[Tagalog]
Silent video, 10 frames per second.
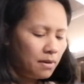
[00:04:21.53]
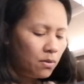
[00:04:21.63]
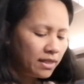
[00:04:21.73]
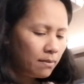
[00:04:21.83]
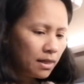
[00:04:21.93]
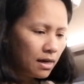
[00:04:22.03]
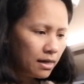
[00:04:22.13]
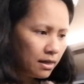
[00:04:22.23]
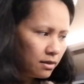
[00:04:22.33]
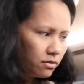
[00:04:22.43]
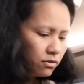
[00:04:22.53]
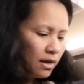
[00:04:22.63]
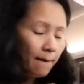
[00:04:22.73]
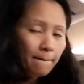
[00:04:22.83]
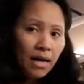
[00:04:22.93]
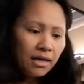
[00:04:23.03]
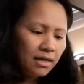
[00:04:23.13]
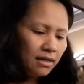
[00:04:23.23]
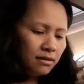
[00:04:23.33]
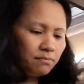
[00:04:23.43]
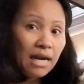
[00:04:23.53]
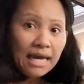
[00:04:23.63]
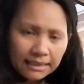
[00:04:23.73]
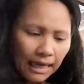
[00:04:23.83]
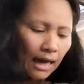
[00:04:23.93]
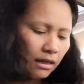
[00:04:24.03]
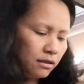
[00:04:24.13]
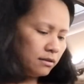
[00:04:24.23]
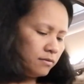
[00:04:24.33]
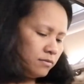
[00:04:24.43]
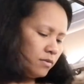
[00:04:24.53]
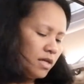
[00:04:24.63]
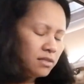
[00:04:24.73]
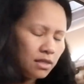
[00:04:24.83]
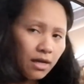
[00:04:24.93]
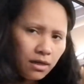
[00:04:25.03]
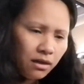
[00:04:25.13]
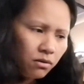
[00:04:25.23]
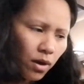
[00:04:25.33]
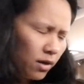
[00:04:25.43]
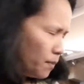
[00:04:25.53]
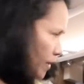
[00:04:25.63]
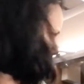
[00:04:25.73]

bawal tayong magdala ng ano, ng malaking maleta. Kasi dagdag ano pa